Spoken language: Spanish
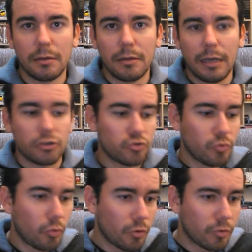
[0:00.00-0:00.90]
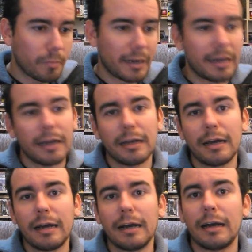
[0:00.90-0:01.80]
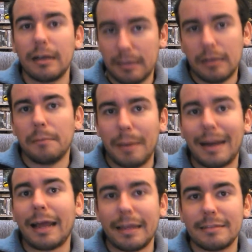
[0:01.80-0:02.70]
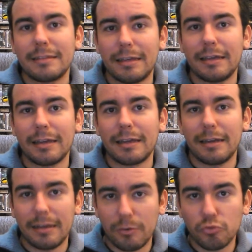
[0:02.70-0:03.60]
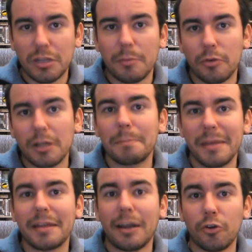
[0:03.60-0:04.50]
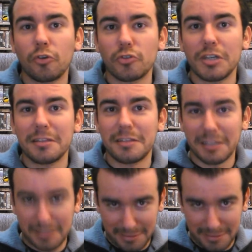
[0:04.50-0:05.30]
Eso es un juego para, para gente que le gusta morder piedras con los dientes.